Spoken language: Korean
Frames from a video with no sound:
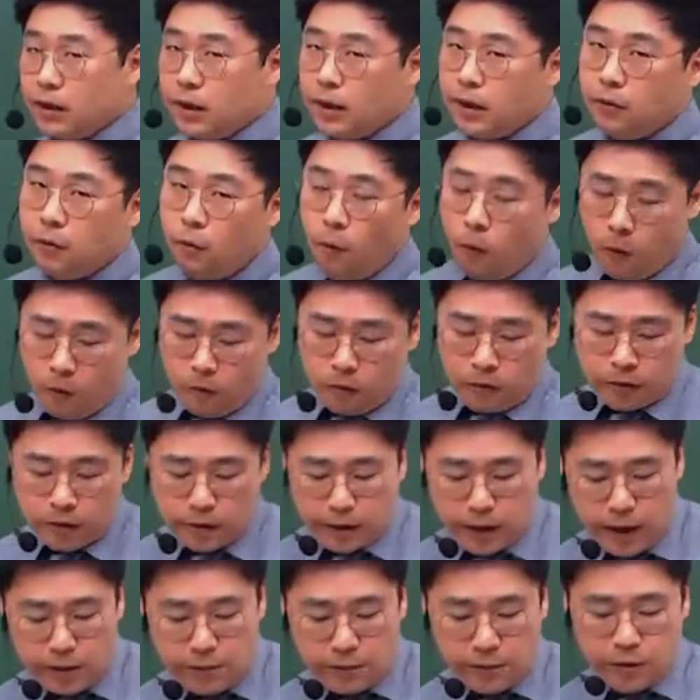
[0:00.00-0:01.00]
그리고 그
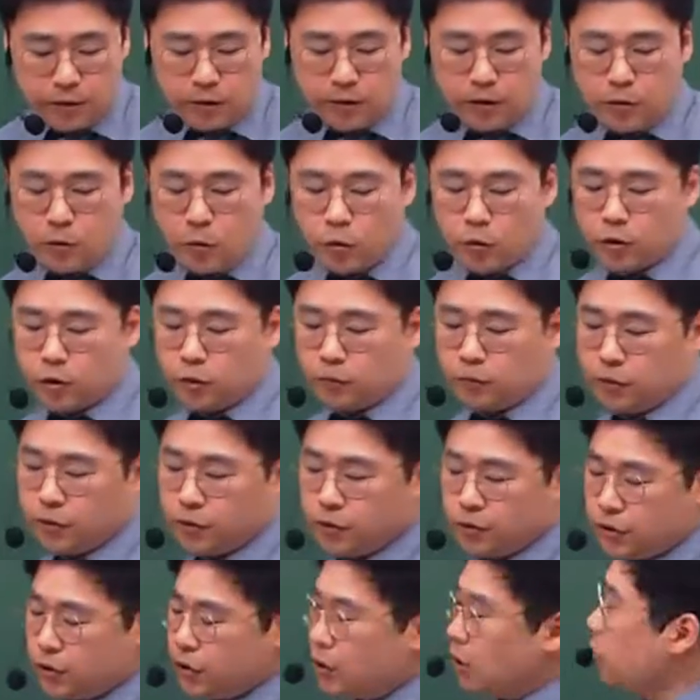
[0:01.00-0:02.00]
다음 큰 거
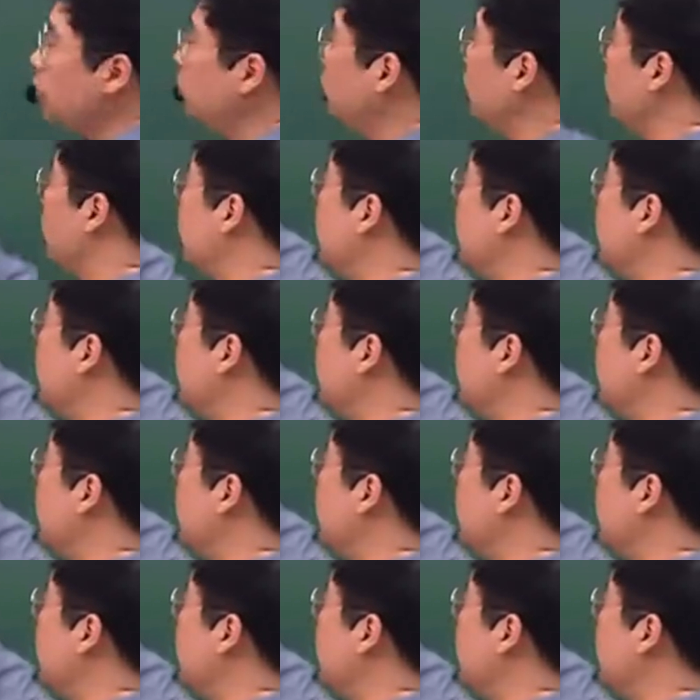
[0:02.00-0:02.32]
고속버스, 철도,